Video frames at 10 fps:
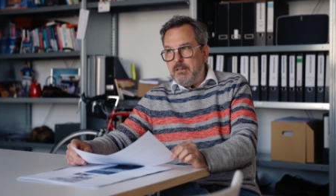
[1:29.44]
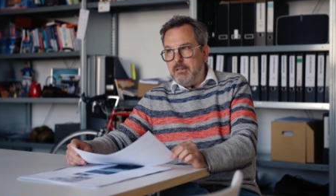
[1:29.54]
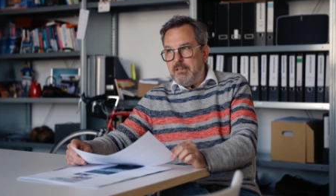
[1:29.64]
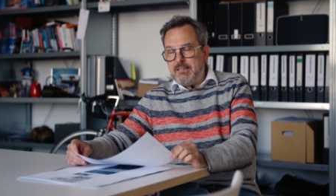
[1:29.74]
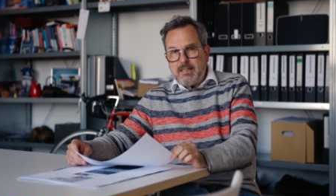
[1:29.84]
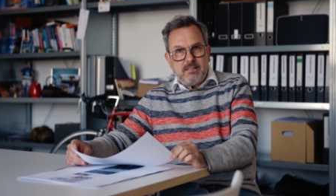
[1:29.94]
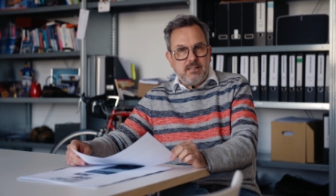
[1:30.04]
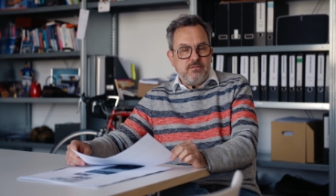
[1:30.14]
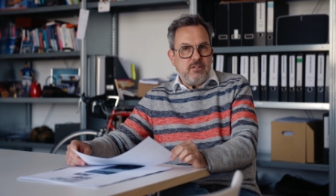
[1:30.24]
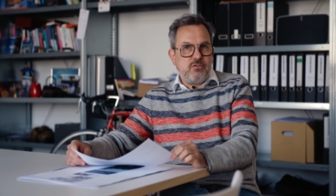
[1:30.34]
Die Tatsache,
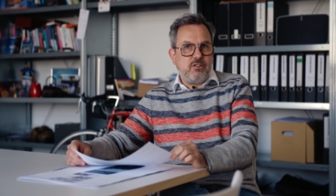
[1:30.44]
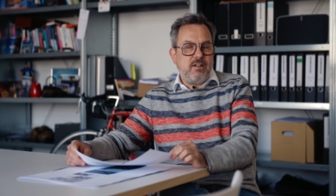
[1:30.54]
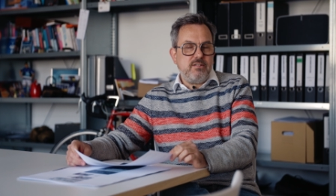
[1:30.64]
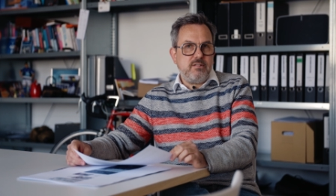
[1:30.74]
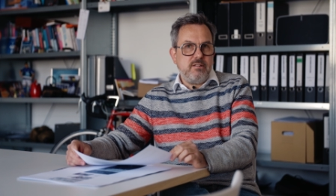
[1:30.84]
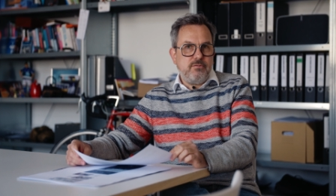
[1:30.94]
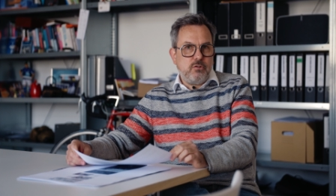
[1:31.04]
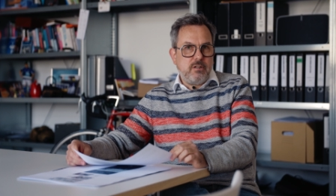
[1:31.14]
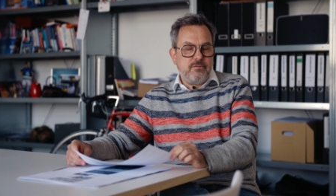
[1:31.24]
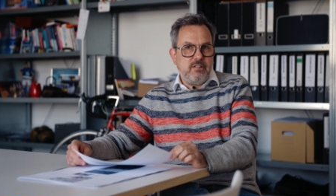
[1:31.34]
dass wir in Schwarz-Weiß äh,
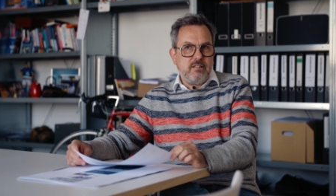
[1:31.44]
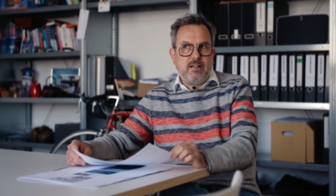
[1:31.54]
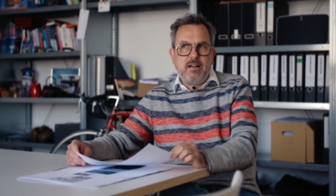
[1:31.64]
fotografiert